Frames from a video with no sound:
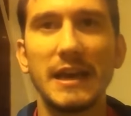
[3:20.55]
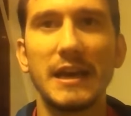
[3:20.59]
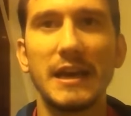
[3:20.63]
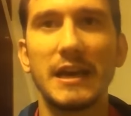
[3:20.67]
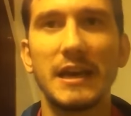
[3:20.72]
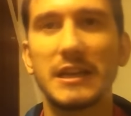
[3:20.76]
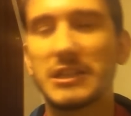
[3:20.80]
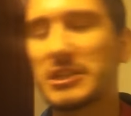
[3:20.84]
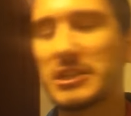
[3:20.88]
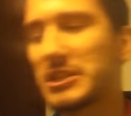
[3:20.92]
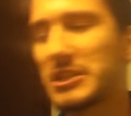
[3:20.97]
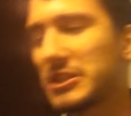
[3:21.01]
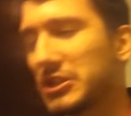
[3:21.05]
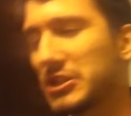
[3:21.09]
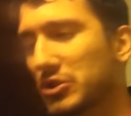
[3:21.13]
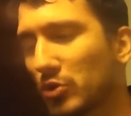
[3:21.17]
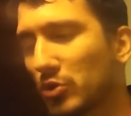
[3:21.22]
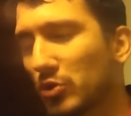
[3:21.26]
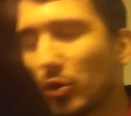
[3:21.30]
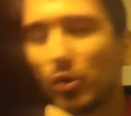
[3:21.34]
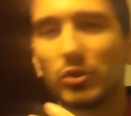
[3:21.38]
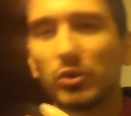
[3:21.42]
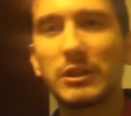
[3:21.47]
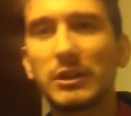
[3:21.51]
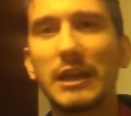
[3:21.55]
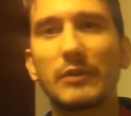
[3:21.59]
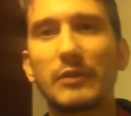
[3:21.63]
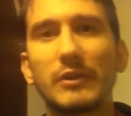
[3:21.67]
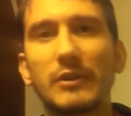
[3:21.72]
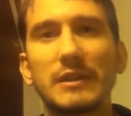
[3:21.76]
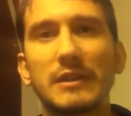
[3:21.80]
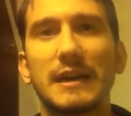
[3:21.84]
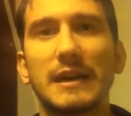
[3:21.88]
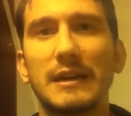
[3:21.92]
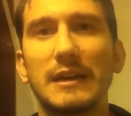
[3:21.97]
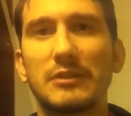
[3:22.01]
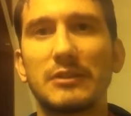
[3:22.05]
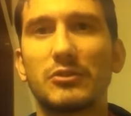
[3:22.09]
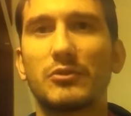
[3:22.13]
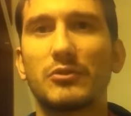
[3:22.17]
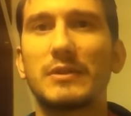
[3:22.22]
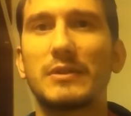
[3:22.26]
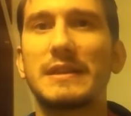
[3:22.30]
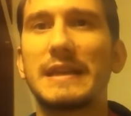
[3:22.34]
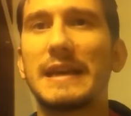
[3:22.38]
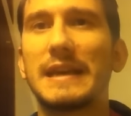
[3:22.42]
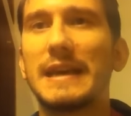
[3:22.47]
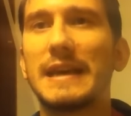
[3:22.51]
eh, si discute e quant'altro
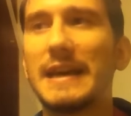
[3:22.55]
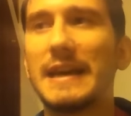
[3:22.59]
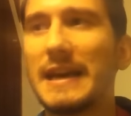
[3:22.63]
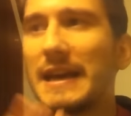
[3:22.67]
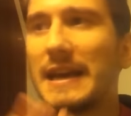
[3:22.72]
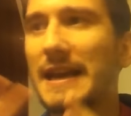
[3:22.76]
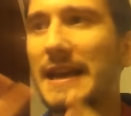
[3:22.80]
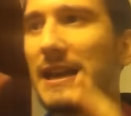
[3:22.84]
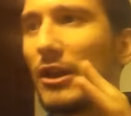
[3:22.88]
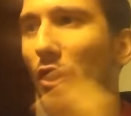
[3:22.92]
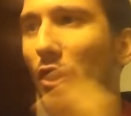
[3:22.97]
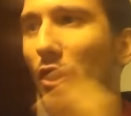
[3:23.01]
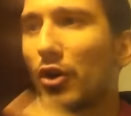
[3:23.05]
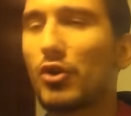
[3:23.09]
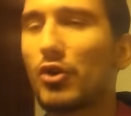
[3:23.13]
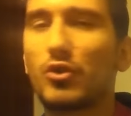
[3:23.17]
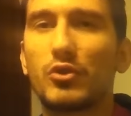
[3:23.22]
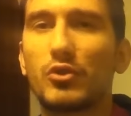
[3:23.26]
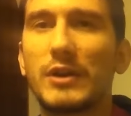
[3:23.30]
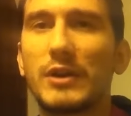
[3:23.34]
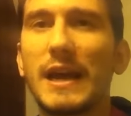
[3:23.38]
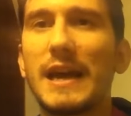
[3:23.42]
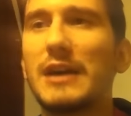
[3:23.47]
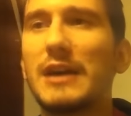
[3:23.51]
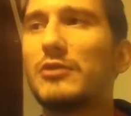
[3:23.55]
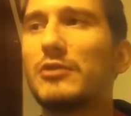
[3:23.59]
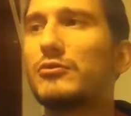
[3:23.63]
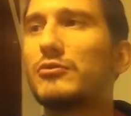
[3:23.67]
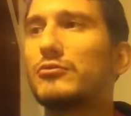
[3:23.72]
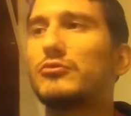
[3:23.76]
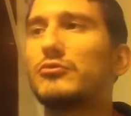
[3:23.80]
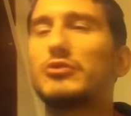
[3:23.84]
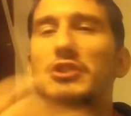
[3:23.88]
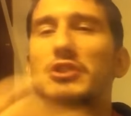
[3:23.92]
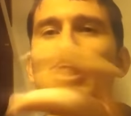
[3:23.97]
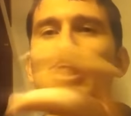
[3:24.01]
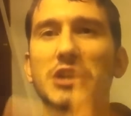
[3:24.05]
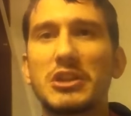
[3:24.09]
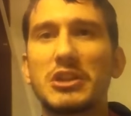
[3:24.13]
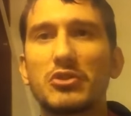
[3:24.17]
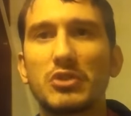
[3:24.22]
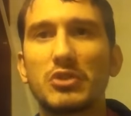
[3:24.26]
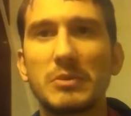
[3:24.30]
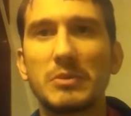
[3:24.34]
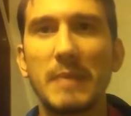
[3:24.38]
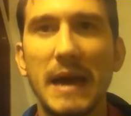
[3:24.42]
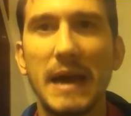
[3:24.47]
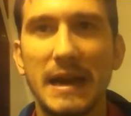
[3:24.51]
quindi il logo non è un disegno
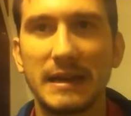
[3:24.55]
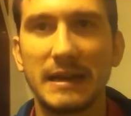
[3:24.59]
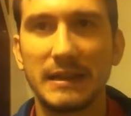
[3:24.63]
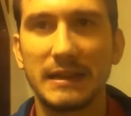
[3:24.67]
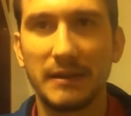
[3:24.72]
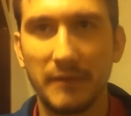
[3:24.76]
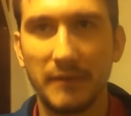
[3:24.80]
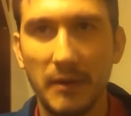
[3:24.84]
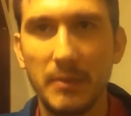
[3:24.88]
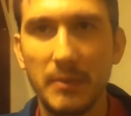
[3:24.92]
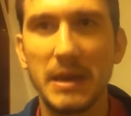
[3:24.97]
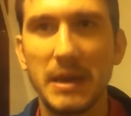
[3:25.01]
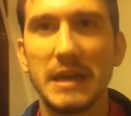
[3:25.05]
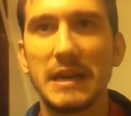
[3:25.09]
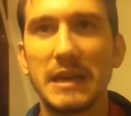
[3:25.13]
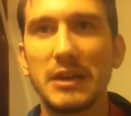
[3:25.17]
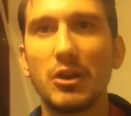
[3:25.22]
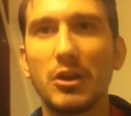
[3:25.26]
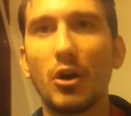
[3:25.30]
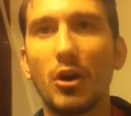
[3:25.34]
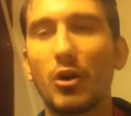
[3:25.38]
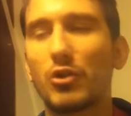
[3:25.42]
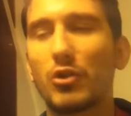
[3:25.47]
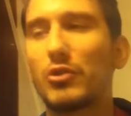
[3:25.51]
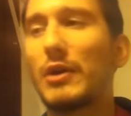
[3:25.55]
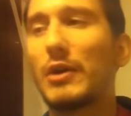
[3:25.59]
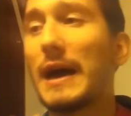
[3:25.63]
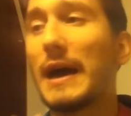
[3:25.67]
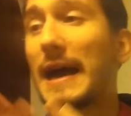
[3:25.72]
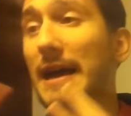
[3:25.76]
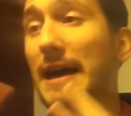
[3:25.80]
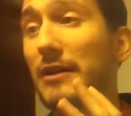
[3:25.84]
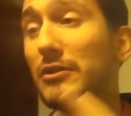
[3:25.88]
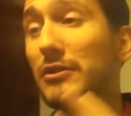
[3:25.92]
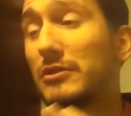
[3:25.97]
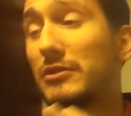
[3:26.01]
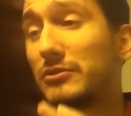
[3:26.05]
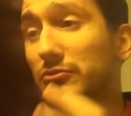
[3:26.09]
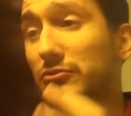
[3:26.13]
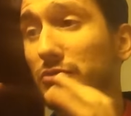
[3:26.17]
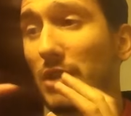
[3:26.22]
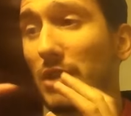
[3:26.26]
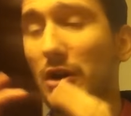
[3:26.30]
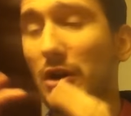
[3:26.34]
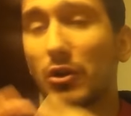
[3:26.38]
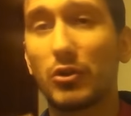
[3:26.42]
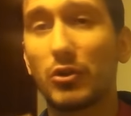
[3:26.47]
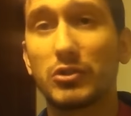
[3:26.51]
di merda va bene il logo è
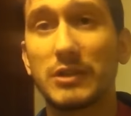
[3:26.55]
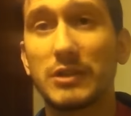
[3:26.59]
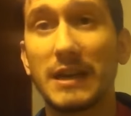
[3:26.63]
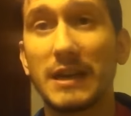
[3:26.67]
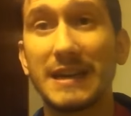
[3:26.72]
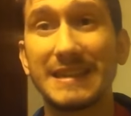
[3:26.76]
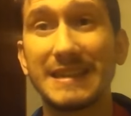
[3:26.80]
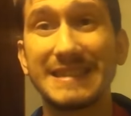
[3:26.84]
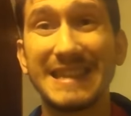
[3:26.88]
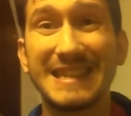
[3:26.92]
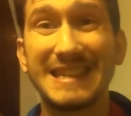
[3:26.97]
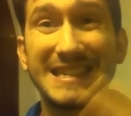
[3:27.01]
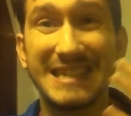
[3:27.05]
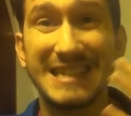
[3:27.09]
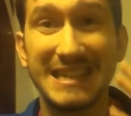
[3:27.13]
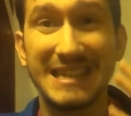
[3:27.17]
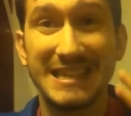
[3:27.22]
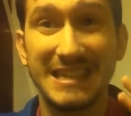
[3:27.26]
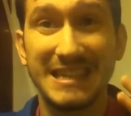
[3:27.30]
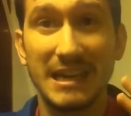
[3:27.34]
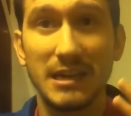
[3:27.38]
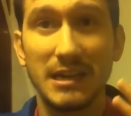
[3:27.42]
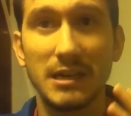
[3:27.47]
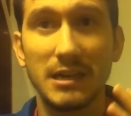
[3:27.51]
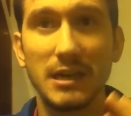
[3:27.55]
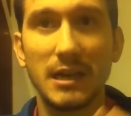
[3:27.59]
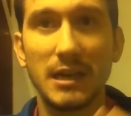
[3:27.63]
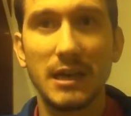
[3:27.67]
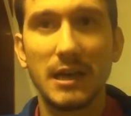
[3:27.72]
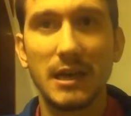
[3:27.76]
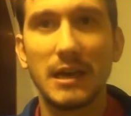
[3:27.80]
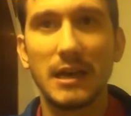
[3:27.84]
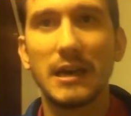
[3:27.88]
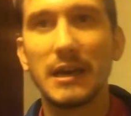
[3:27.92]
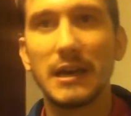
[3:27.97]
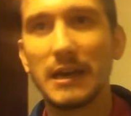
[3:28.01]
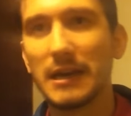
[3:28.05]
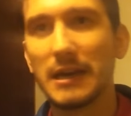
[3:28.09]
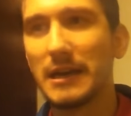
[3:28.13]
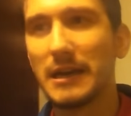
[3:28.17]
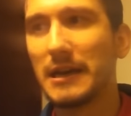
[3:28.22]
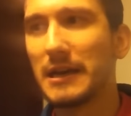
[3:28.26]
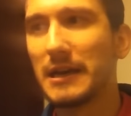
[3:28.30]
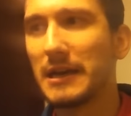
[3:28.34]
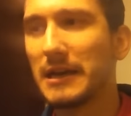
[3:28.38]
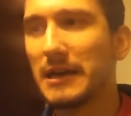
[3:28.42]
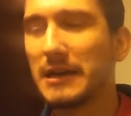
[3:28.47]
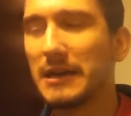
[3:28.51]
una cosa decisa
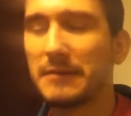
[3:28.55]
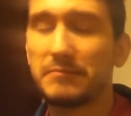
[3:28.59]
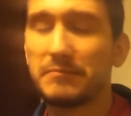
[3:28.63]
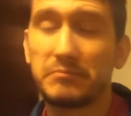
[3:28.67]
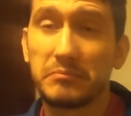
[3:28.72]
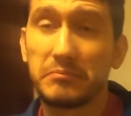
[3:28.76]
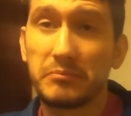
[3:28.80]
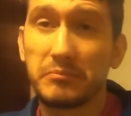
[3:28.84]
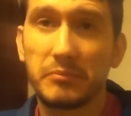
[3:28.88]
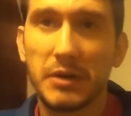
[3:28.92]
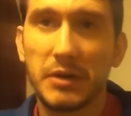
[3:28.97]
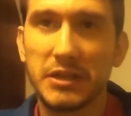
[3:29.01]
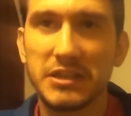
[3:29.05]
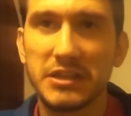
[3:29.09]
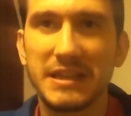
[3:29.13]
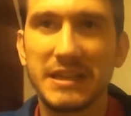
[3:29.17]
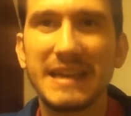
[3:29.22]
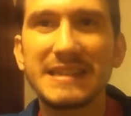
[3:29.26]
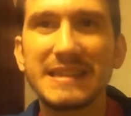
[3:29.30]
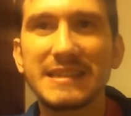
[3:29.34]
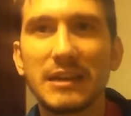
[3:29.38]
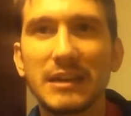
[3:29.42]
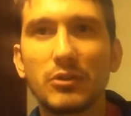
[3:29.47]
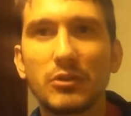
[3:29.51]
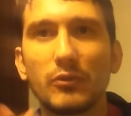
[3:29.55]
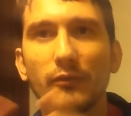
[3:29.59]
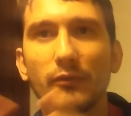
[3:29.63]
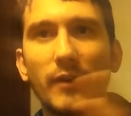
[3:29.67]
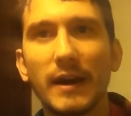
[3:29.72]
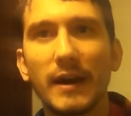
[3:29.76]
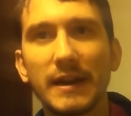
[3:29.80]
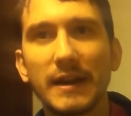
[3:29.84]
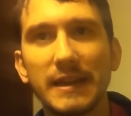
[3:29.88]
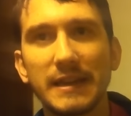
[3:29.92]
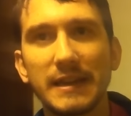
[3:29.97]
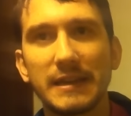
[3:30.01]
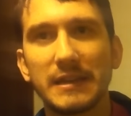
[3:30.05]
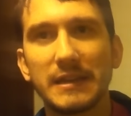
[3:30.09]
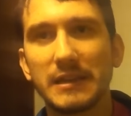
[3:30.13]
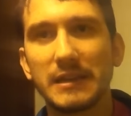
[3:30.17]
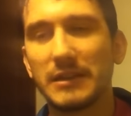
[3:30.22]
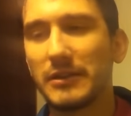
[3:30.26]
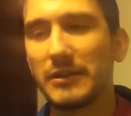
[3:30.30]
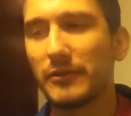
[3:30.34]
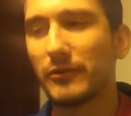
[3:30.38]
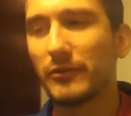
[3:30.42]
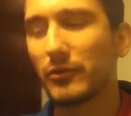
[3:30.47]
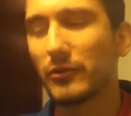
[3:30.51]
eh, in precedenza con, varie,
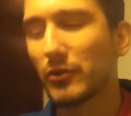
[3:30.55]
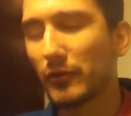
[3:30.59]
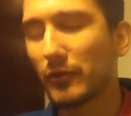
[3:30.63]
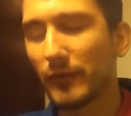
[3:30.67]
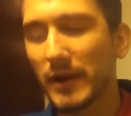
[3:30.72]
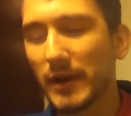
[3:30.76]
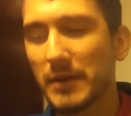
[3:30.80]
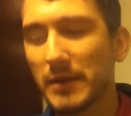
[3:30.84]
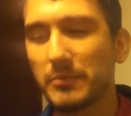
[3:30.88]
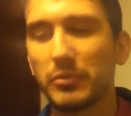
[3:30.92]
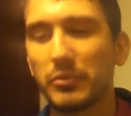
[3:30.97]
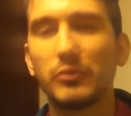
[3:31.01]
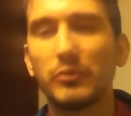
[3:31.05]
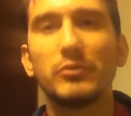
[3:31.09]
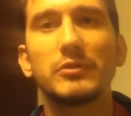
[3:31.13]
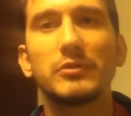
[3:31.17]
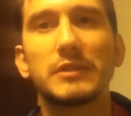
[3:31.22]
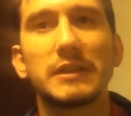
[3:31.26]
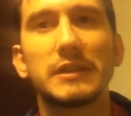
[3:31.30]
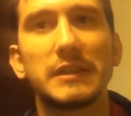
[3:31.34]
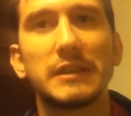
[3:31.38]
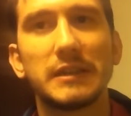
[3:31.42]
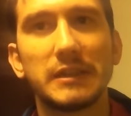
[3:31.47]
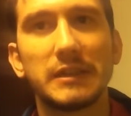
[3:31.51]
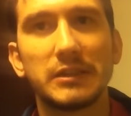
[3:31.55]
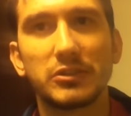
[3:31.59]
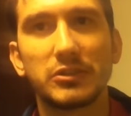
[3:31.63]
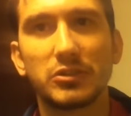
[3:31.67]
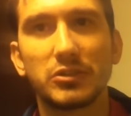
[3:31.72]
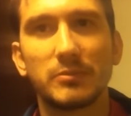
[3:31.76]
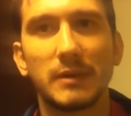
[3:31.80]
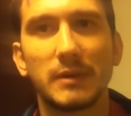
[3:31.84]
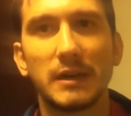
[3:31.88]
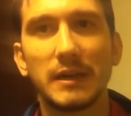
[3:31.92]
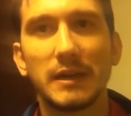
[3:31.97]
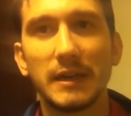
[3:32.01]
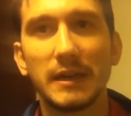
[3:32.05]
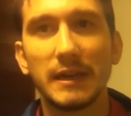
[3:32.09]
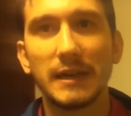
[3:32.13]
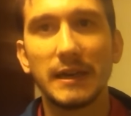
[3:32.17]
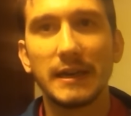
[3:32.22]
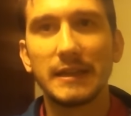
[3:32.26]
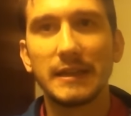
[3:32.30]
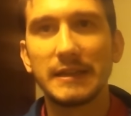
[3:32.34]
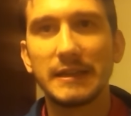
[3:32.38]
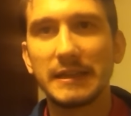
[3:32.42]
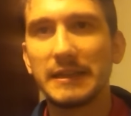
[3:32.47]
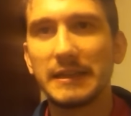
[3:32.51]
eh, con, vari punti insomma
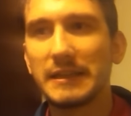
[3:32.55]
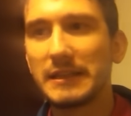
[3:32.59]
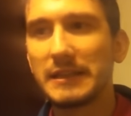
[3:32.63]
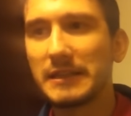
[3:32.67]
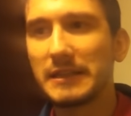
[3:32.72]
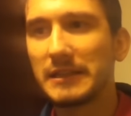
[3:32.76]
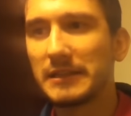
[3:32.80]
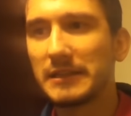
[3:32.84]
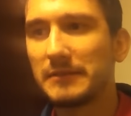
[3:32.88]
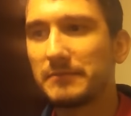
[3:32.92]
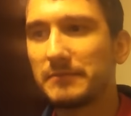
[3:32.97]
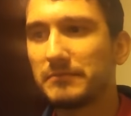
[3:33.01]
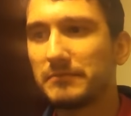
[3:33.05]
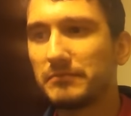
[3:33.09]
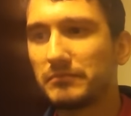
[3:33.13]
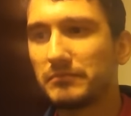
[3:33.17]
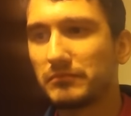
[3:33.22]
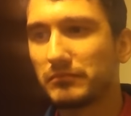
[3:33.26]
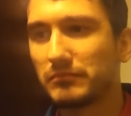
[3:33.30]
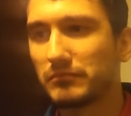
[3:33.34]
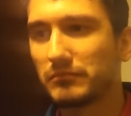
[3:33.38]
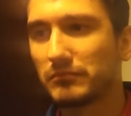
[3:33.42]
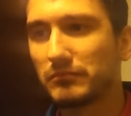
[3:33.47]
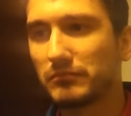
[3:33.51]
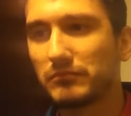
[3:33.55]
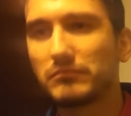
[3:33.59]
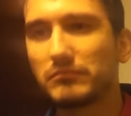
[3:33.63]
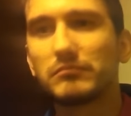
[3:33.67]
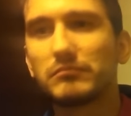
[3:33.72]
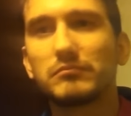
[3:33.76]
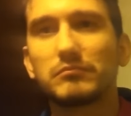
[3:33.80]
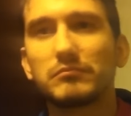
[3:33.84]
di, di